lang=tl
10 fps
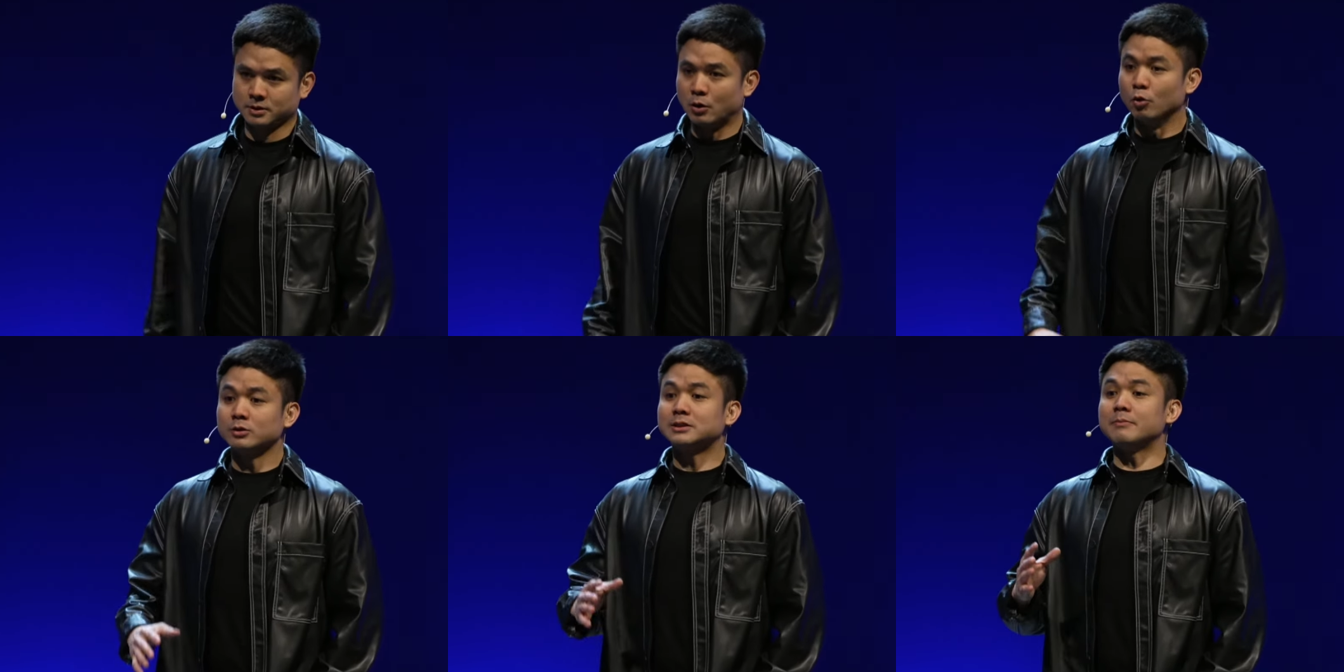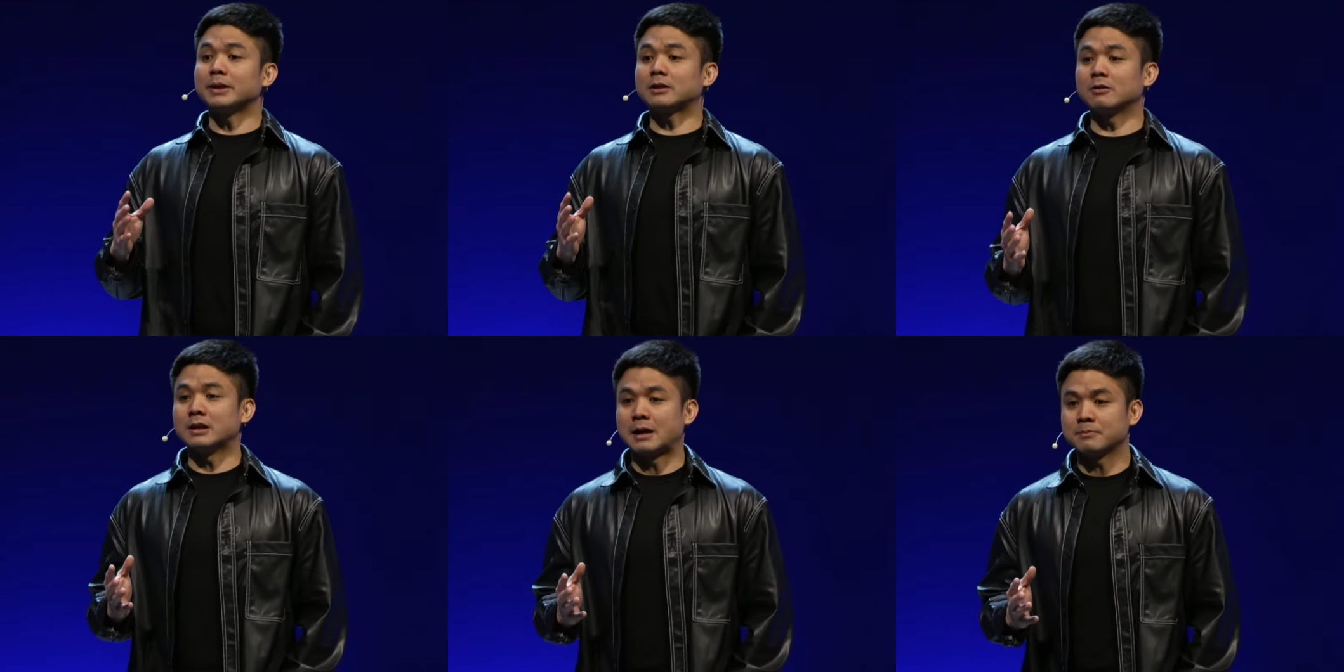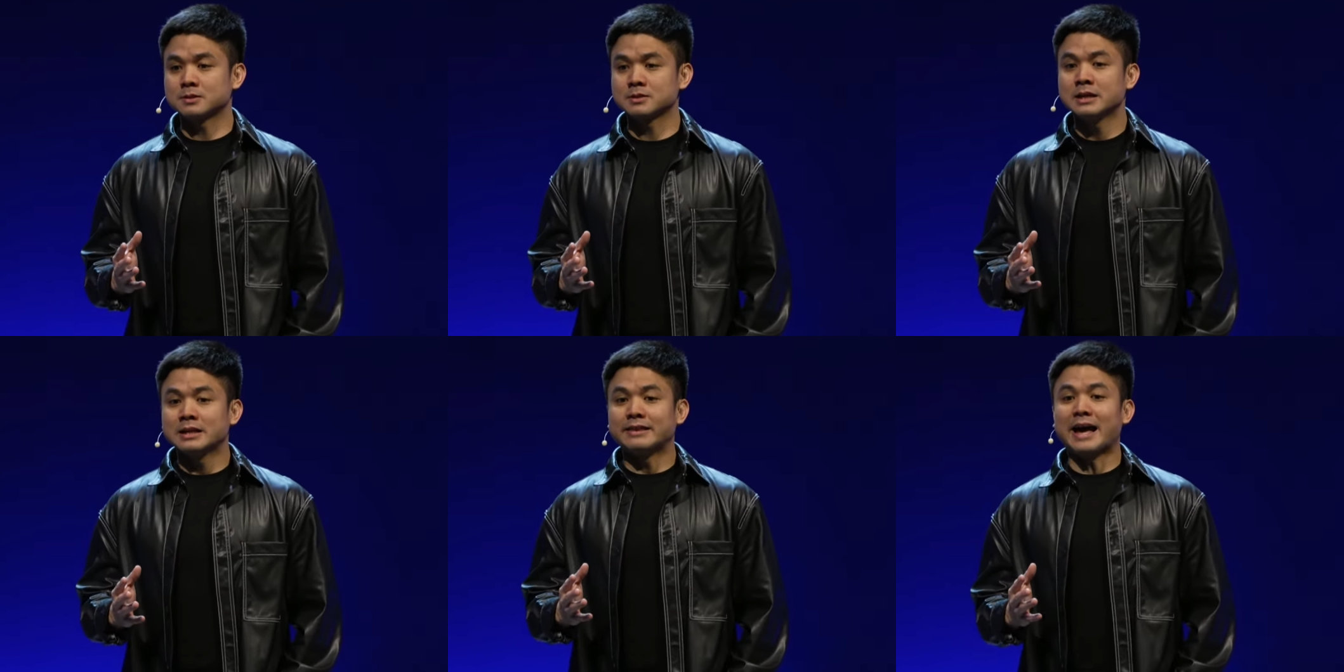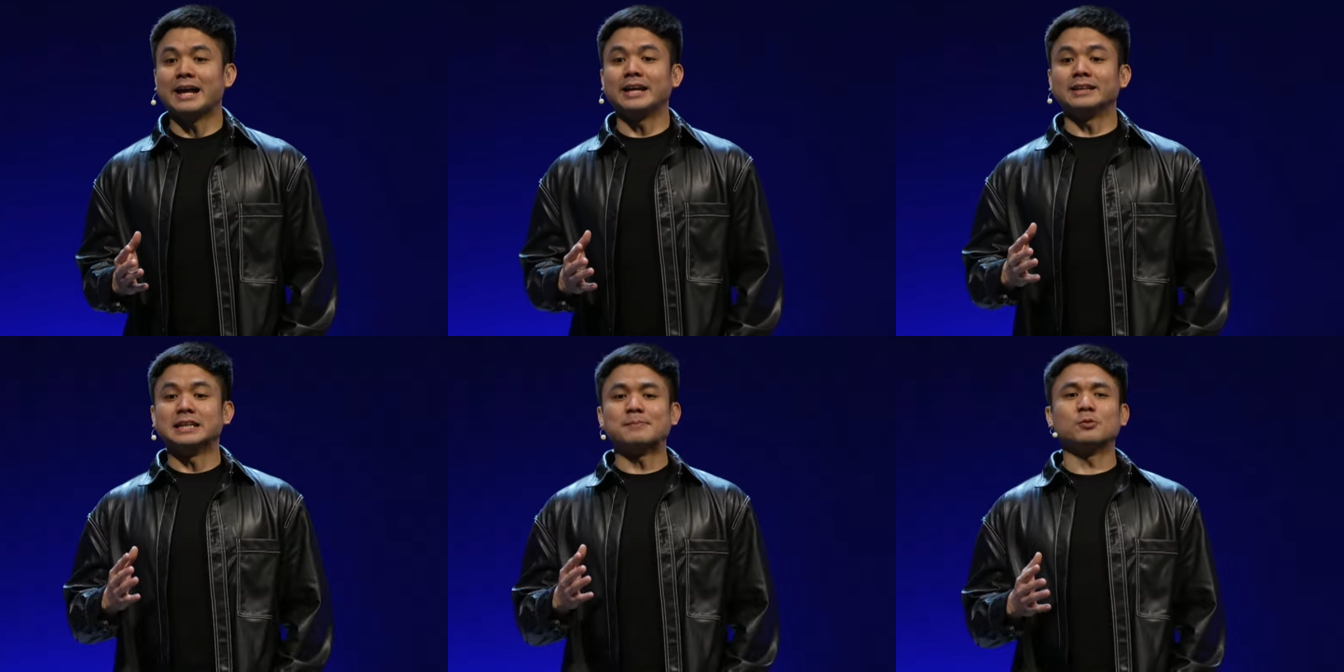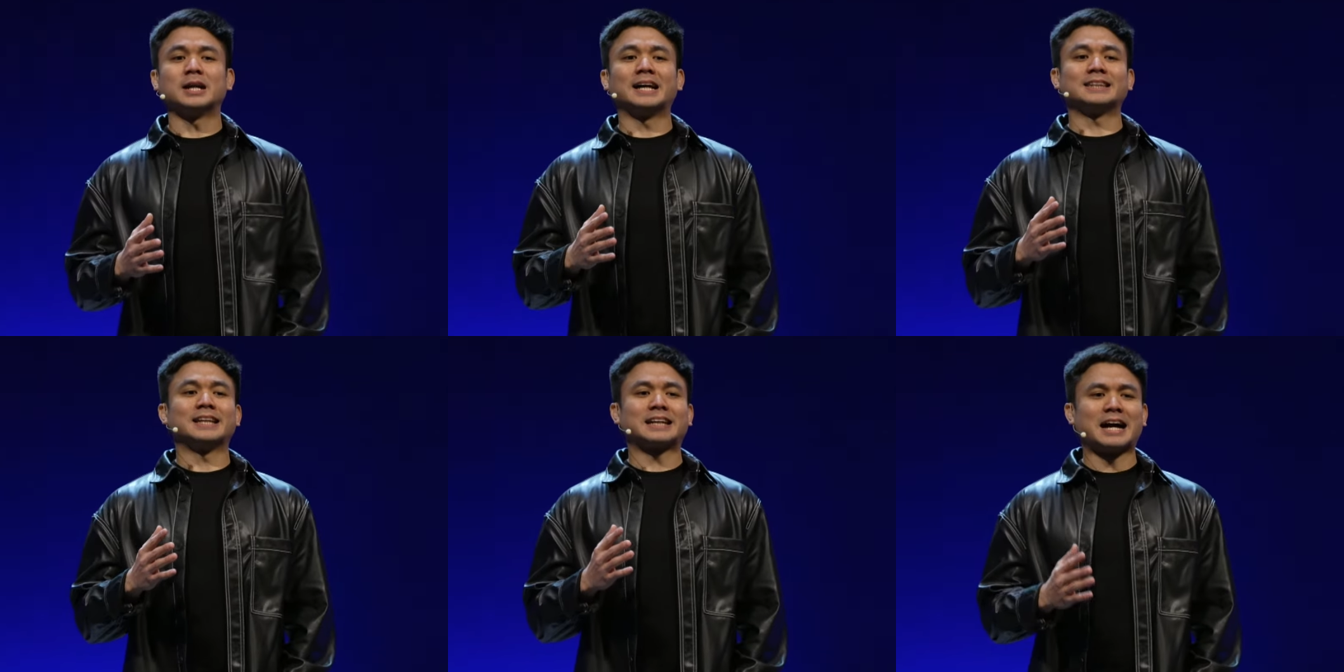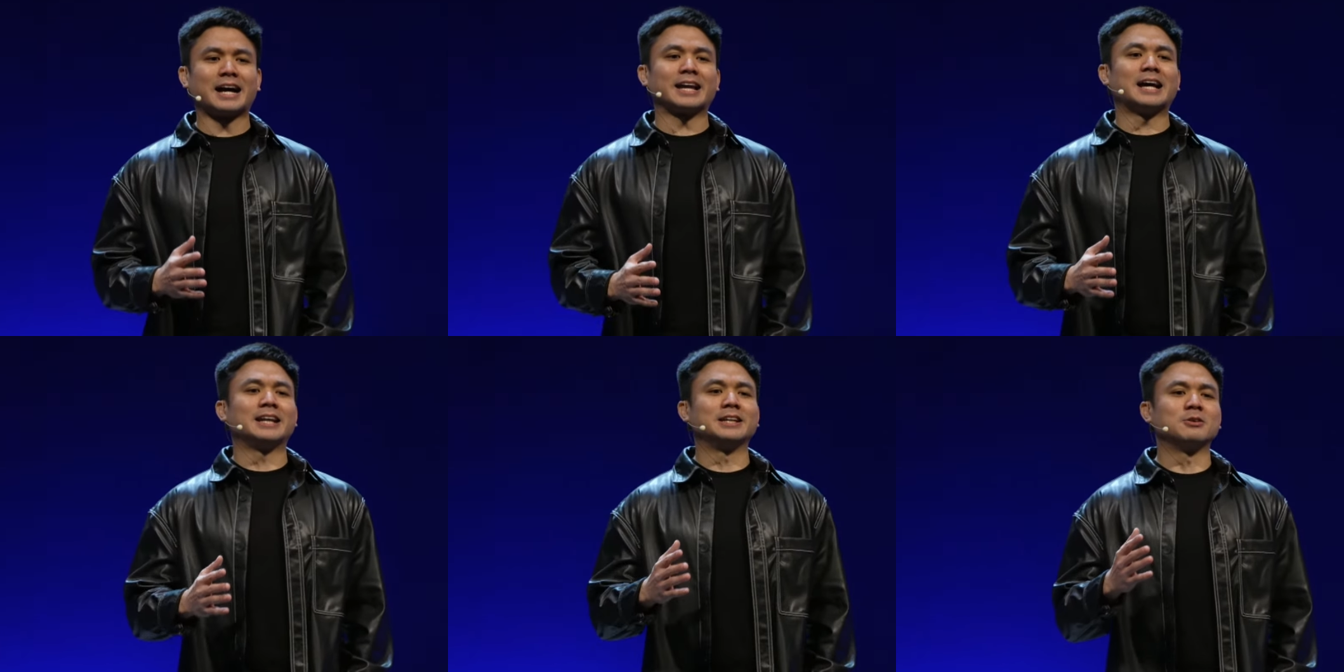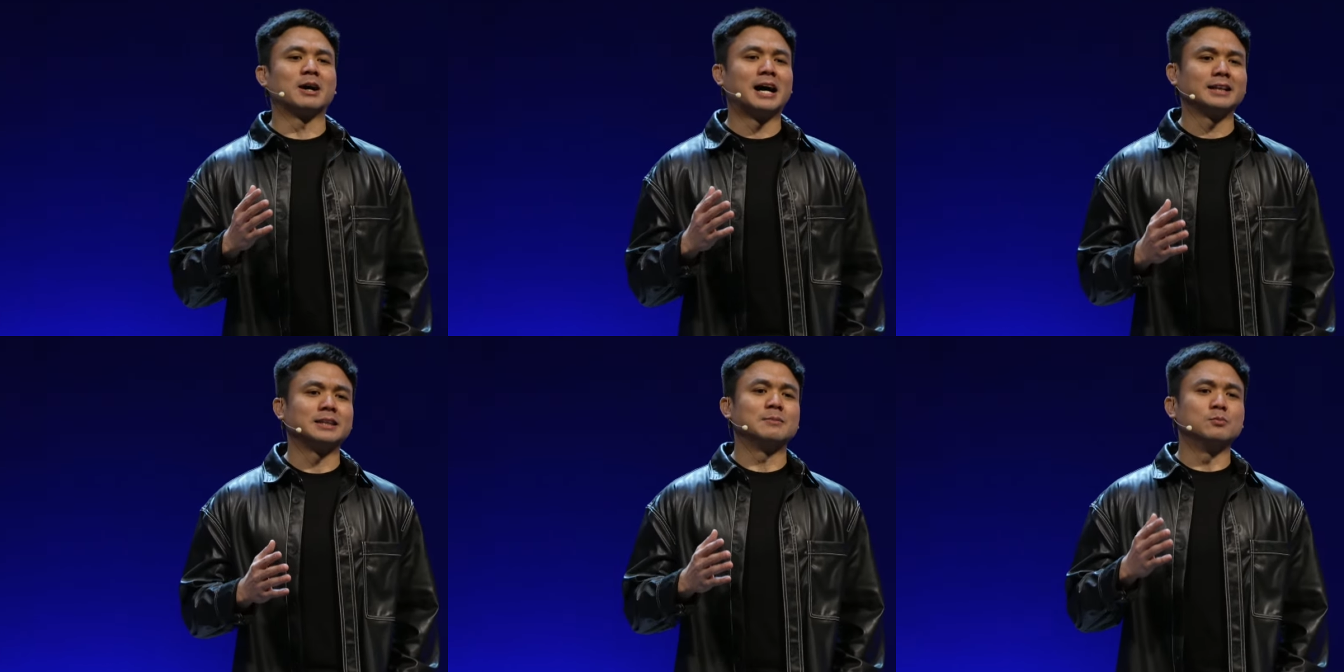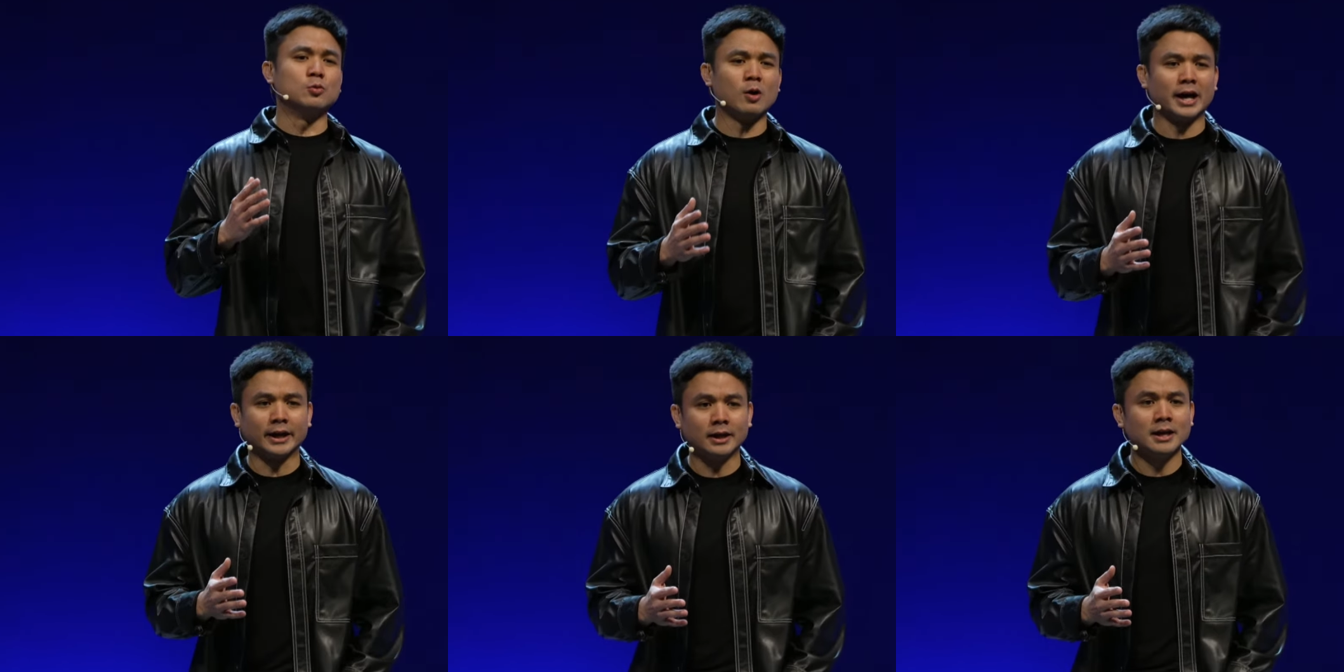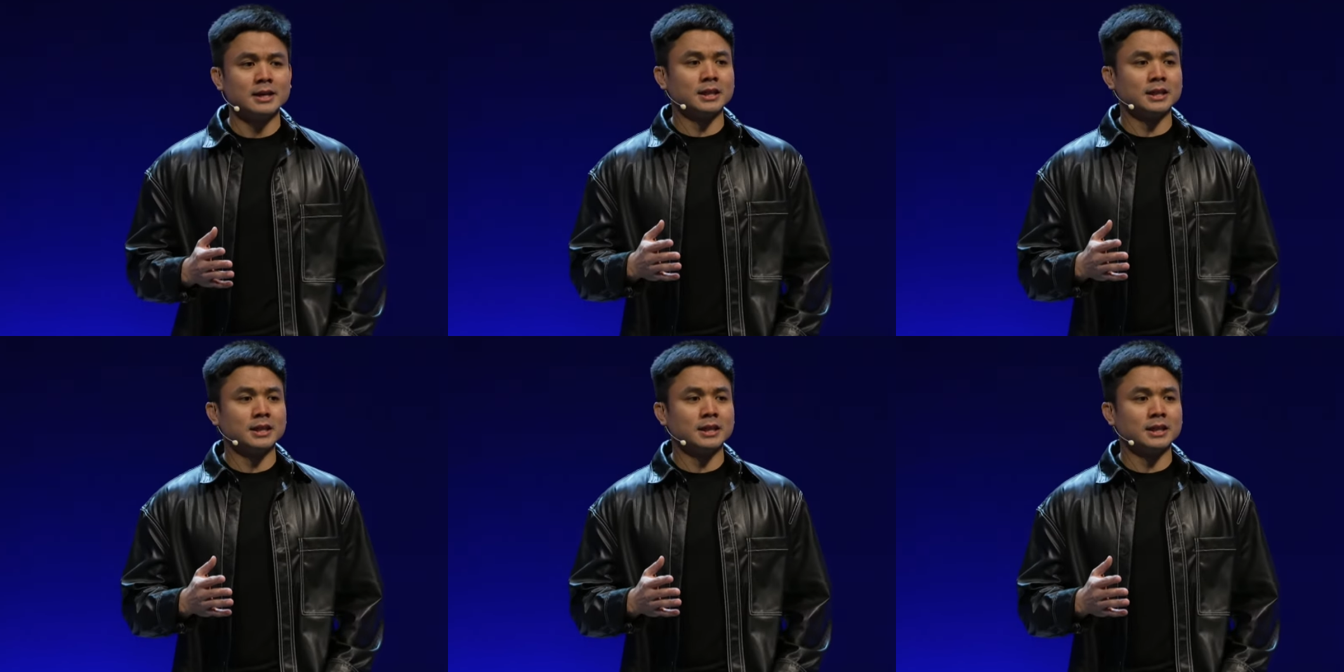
the ultimate collapse dahil hindi po natin kakayanin yung ating buhay